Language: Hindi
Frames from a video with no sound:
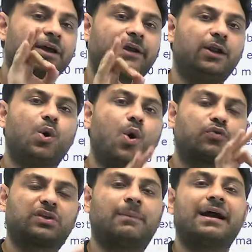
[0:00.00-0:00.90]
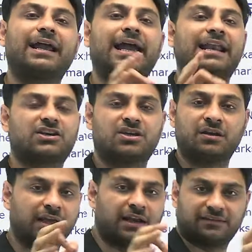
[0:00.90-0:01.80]
कि लोकसभा के
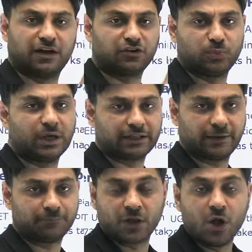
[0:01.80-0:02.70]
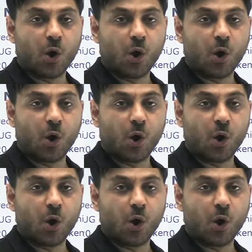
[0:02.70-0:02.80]
इलेक्शन के रिजल्ट भी आते हैं